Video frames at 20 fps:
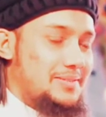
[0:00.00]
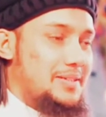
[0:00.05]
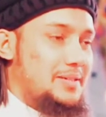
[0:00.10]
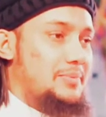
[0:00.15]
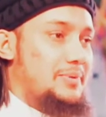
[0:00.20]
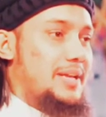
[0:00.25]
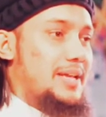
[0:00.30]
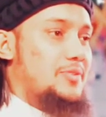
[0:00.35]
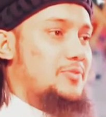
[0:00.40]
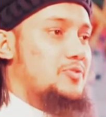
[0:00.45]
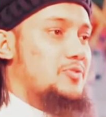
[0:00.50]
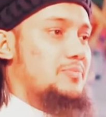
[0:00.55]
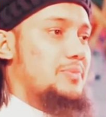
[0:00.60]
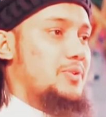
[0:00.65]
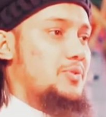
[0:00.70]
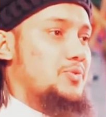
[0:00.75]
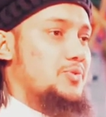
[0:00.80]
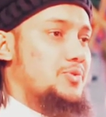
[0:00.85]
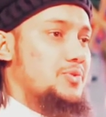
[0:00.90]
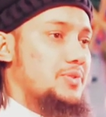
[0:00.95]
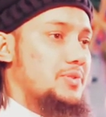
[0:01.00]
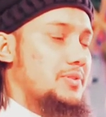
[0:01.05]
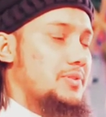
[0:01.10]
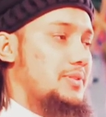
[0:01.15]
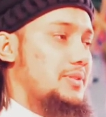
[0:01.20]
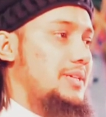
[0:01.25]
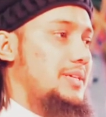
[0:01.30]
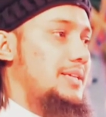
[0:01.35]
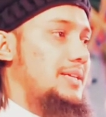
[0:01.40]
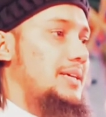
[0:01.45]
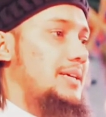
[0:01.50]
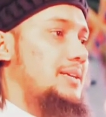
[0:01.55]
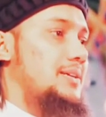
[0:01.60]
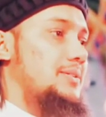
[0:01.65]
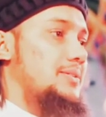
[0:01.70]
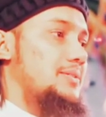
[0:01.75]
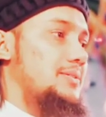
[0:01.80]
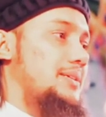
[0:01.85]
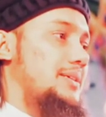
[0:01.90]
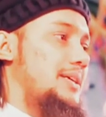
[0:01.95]
দেখবেন একজন মানুষ দিনের
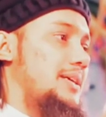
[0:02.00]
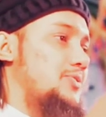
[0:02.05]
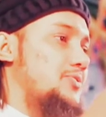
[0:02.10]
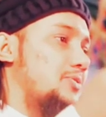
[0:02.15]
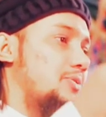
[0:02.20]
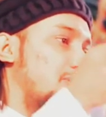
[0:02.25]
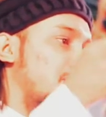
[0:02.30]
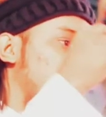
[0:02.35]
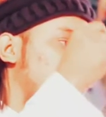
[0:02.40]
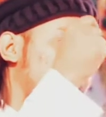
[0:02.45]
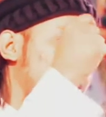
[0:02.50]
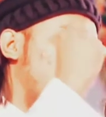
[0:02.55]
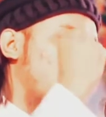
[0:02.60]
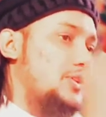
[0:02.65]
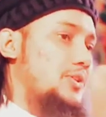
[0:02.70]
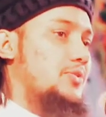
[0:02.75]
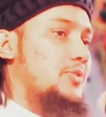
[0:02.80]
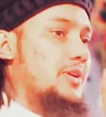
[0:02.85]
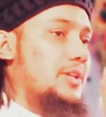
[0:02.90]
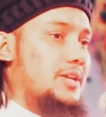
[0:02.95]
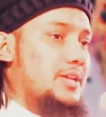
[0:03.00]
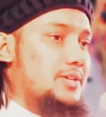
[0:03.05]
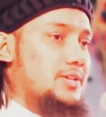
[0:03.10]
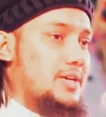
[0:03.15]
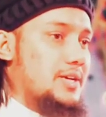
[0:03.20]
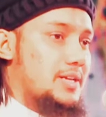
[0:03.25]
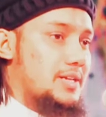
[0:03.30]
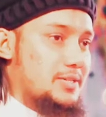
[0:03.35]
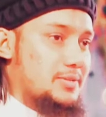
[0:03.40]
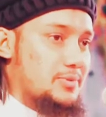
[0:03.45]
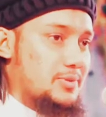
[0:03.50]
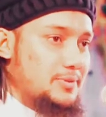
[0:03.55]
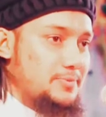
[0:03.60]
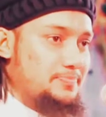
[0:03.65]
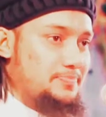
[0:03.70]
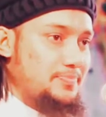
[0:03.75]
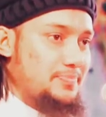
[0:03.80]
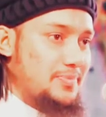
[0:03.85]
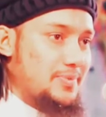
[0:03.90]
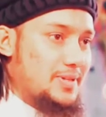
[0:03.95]
দিনের জন্য কিছুই করেনি সারা জীবন
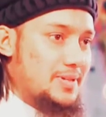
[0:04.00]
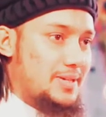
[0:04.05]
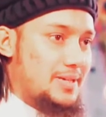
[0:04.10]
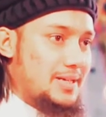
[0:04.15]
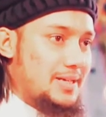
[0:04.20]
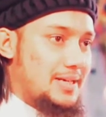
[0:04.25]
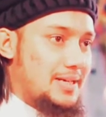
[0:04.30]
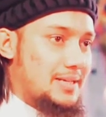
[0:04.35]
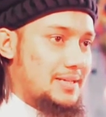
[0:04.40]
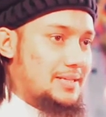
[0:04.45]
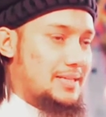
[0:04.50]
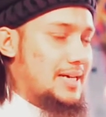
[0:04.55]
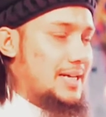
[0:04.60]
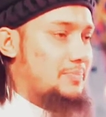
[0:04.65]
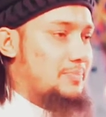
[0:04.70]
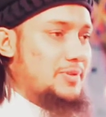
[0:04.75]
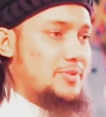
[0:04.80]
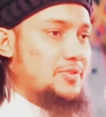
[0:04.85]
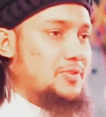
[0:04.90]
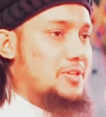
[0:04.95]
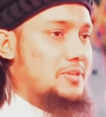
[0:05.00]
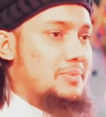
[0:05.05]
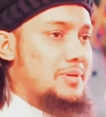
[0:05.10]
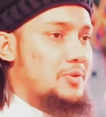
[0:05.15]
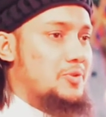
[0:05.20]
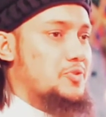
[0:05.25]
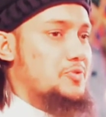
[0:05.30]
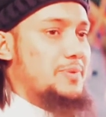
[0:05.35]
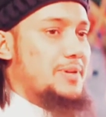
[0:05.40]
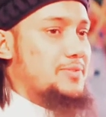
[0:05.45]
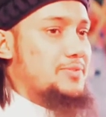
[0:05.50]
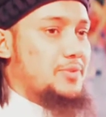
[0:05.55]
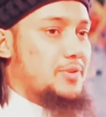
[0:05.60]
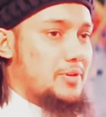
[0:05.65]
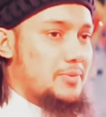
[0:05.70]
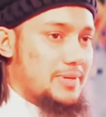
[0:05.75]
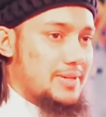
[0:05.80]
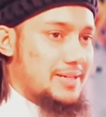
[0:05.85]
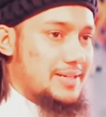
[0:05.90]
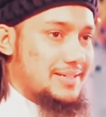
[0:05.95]
তার পিছনে মানুষ ব্যস্ত
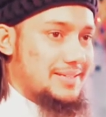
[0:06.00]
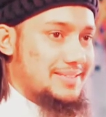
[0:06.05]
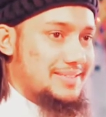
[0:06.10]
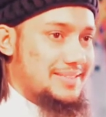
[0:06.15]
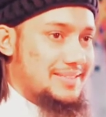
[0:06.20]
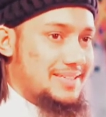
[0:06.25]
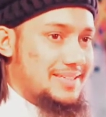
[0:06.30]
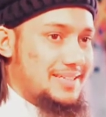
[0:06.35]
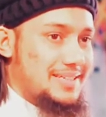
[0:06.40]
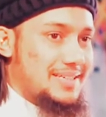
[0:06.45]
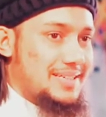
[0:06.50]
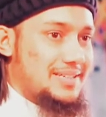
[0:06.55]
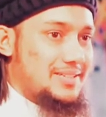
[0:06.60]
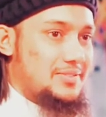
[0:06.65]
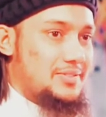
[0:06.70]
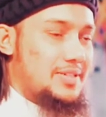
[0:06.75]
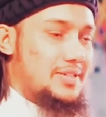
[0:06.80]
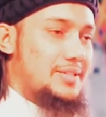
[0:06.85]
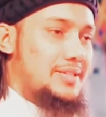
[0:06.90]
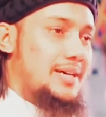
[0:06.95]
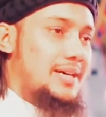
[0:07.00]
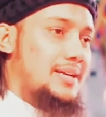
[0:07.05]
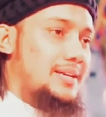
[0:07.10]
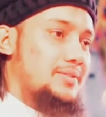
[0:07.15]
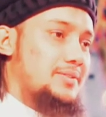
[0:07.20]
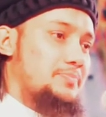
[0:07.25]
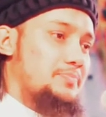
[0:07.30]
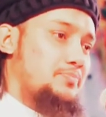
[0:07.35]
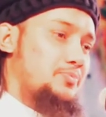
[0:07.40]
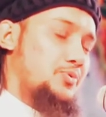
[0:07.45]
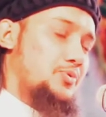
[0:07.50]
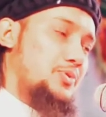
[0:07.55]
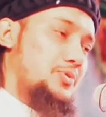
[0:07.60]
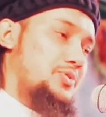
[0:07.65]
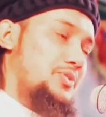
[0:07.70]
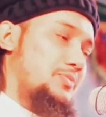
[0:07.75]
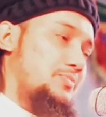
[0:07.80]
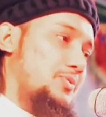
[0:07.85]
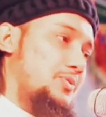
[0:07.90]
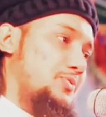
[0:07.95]
হবে না যে তার পুরো
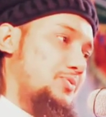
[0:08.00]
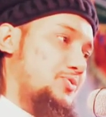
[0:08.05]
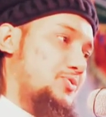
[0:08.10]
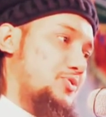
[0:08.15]
জীবন